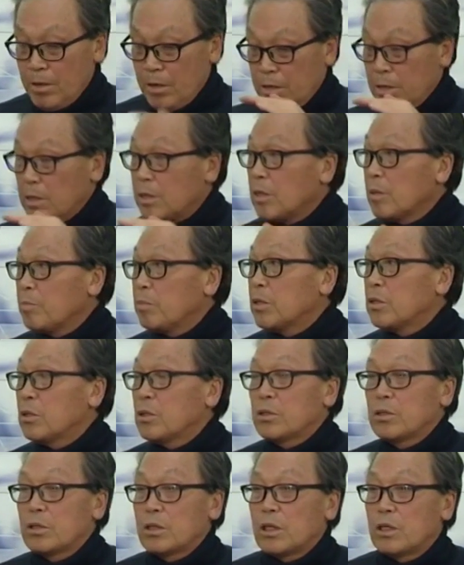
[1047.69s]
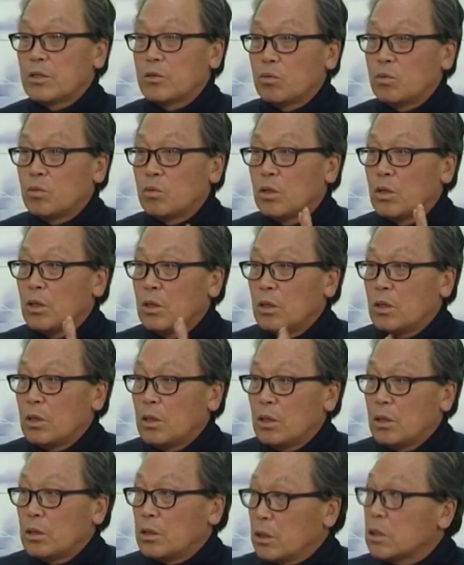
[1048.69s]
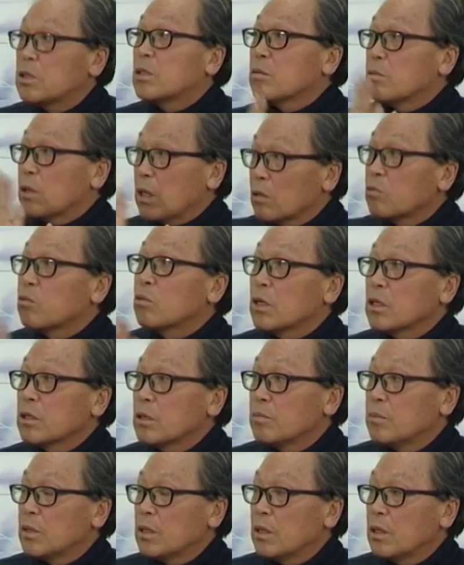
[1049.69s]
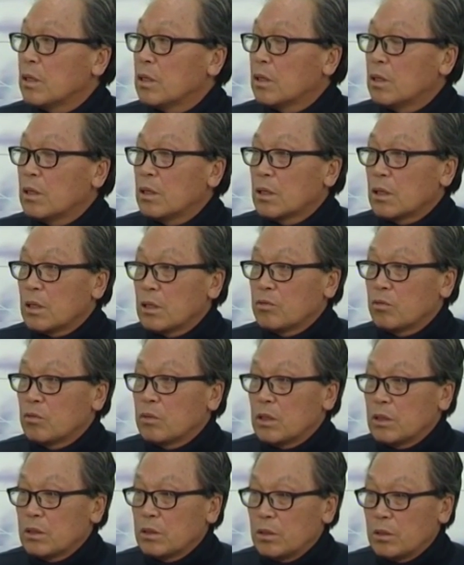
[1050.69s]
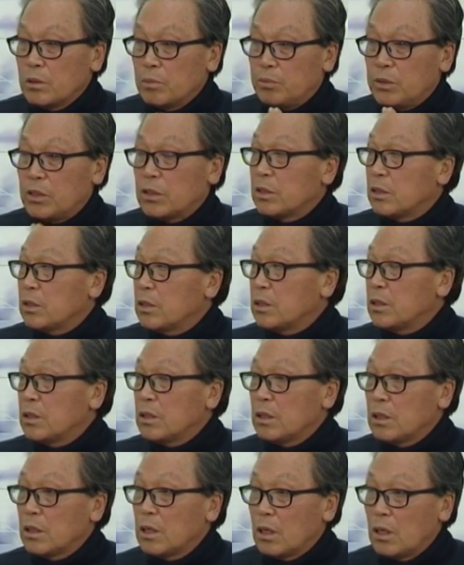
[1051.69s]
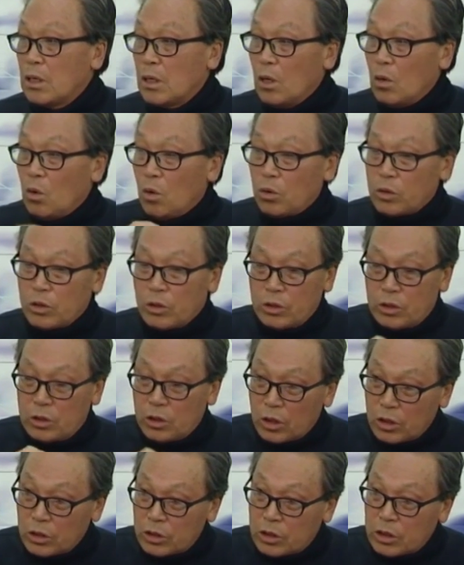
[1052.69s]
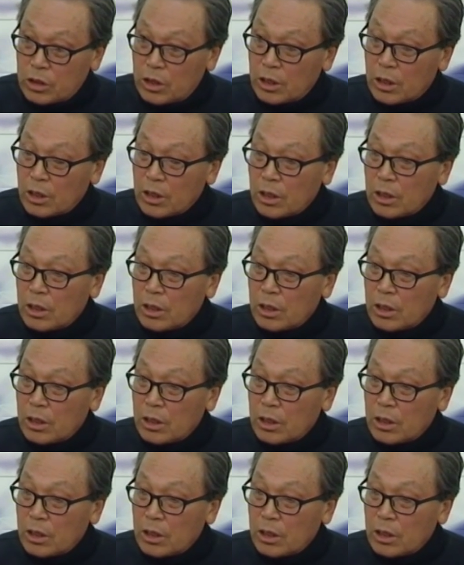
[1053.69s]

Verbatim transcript: 길게 편지를 써가지고 직접 가족 갔습니다. 네. 가족 가서 비서실에 드리니까 오전 10시에